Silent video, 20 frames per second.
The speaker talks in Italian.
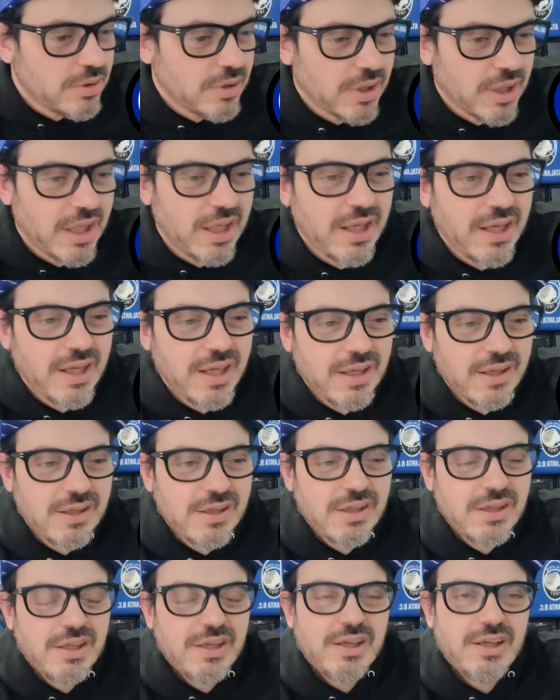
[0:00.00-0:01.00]
eh,
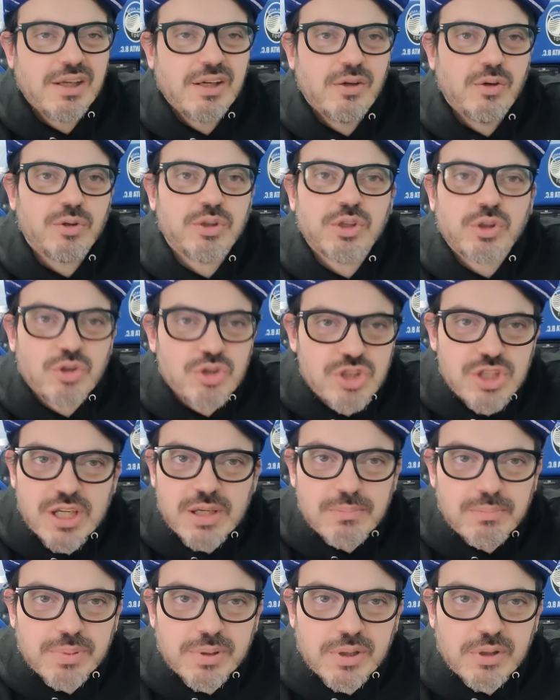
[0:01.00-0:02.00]
lo dico
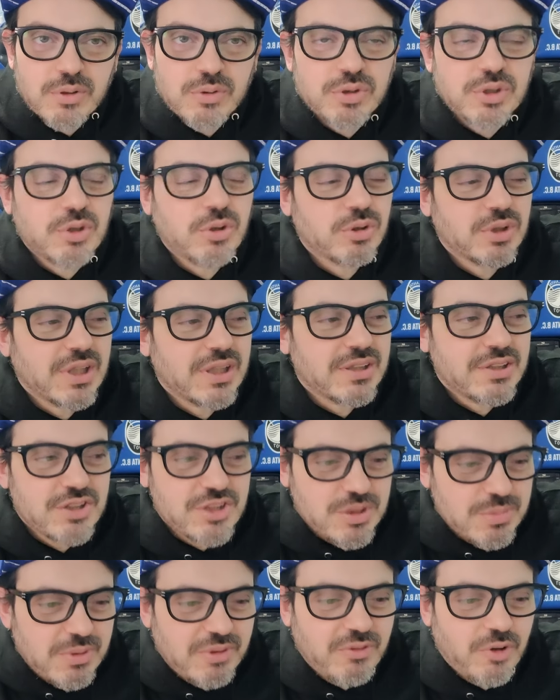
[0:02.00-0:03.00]
sempre, lo dico
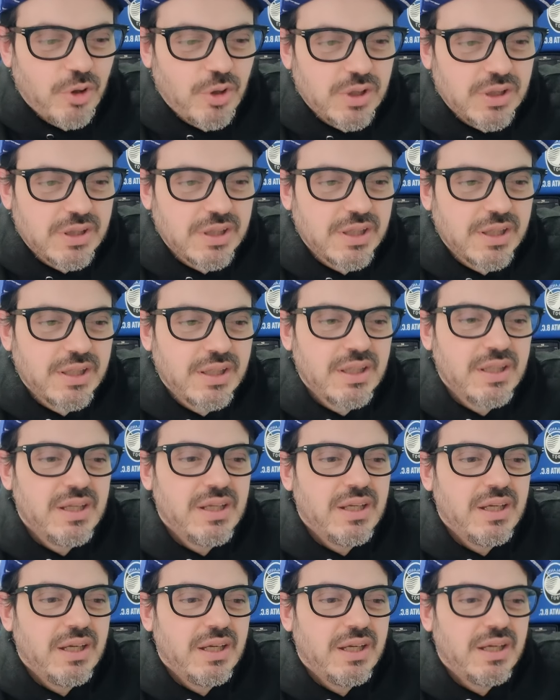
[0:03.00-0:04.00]
tantissime volte,
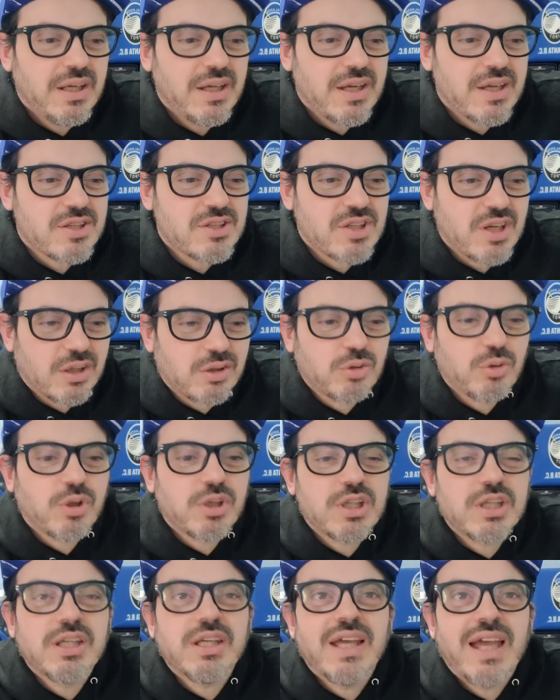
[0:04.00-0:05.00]
eh,
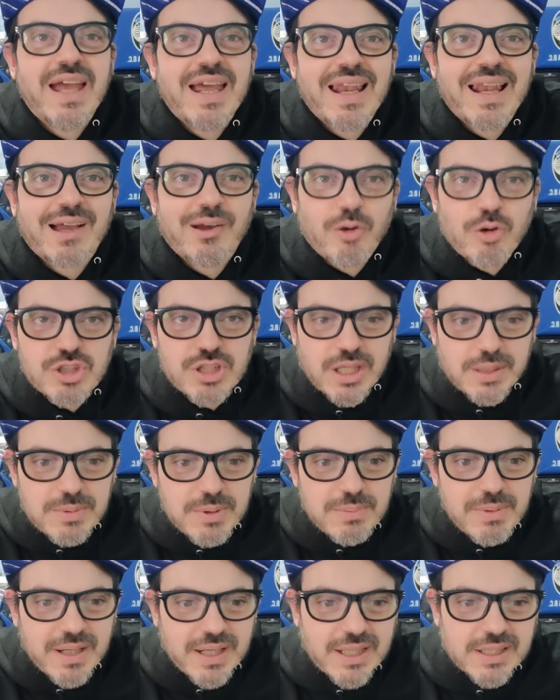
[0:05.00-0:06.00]
Sartori è la cosa che
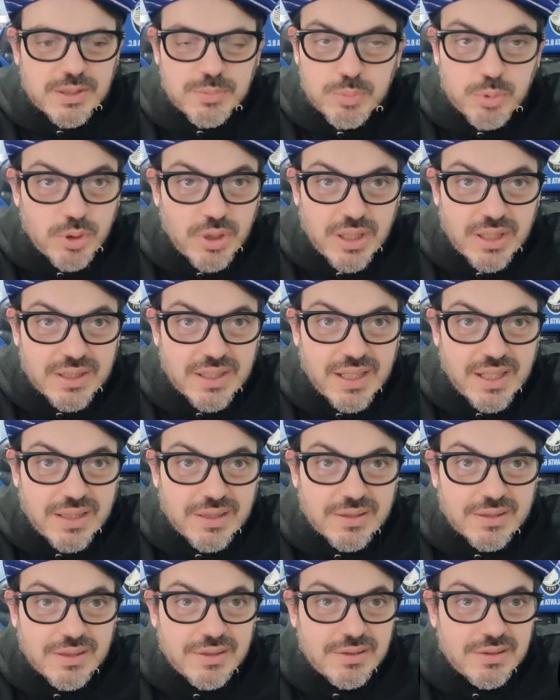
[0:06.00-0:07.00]
mi manca di più
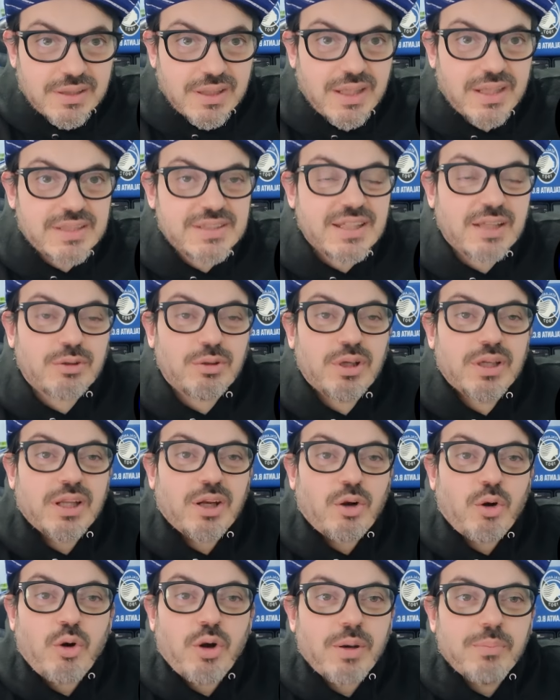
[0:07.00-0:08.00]
nell'Atalanta, è stato
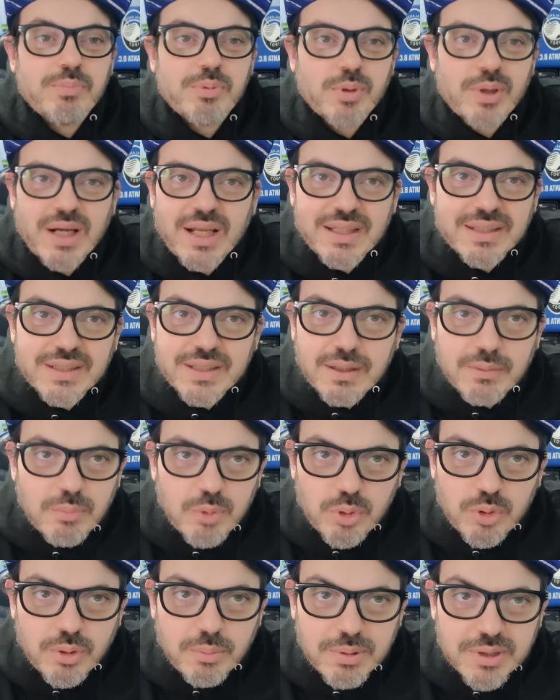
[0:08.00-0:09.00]
l'errore più grande del
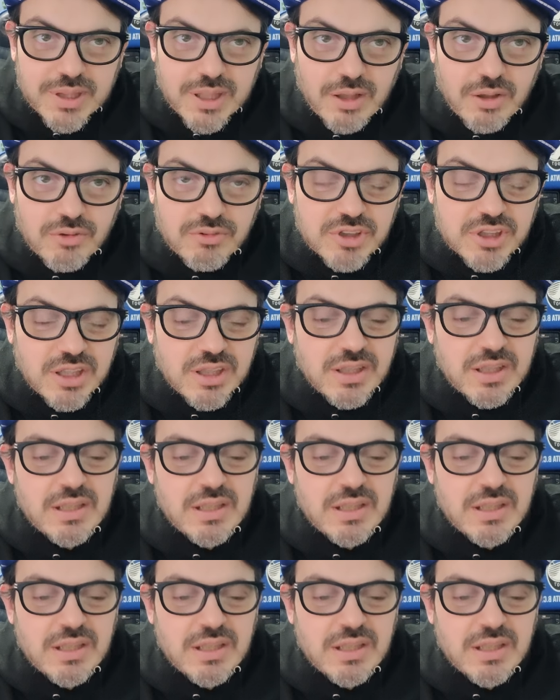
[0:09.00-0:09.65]
mondo mandarlo via,